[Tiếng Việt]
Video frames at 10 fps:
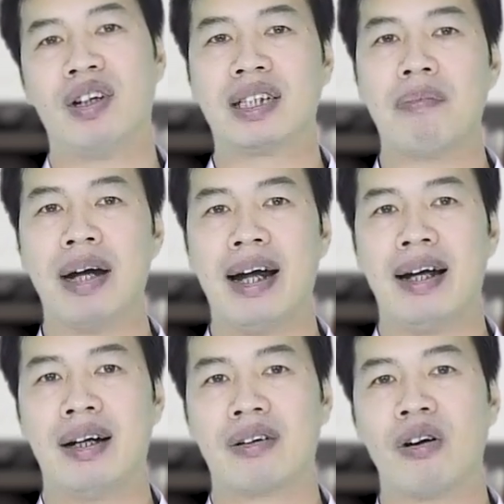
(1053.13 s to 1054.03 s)
và cha
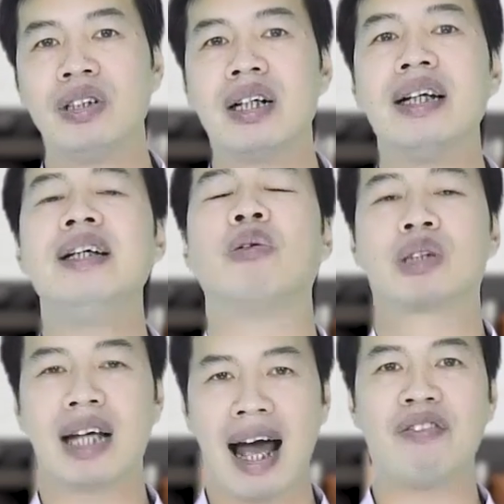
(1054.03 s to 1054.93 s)
mẹ có những cái hiểu
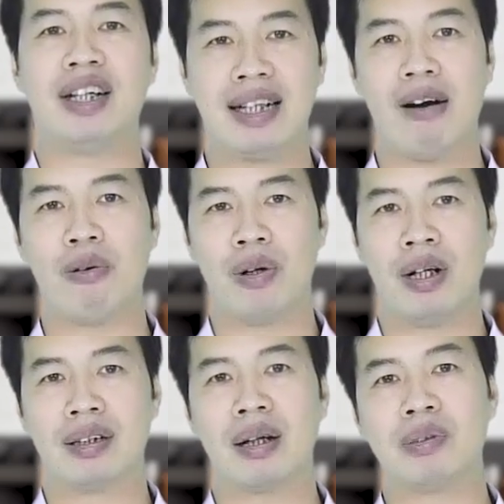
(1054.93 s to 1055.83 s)
sai về
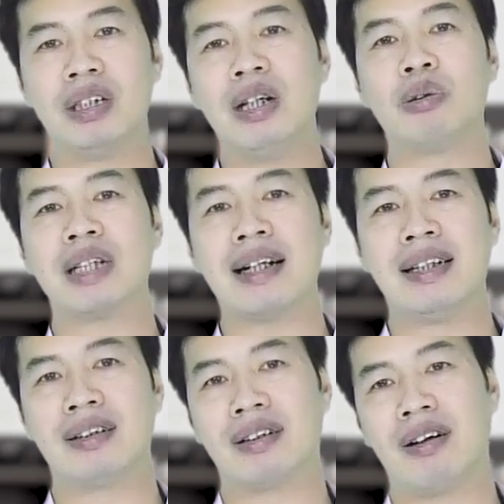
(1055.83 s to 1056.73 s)
nhau thậm chí nhiều gia
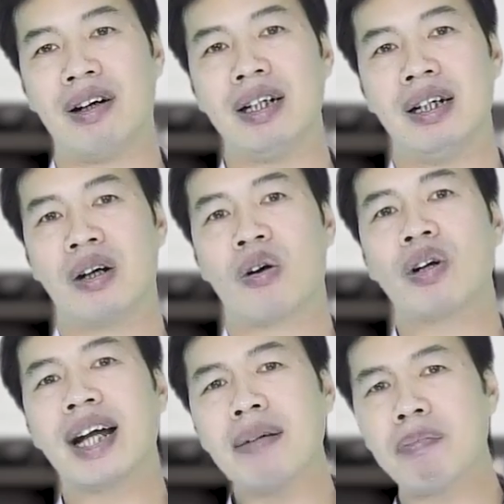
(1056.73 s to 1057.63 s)
đình còn nói
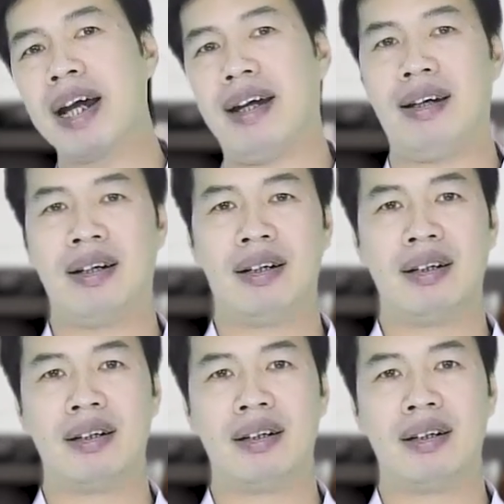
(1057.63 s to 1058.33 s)
con ghét mẹ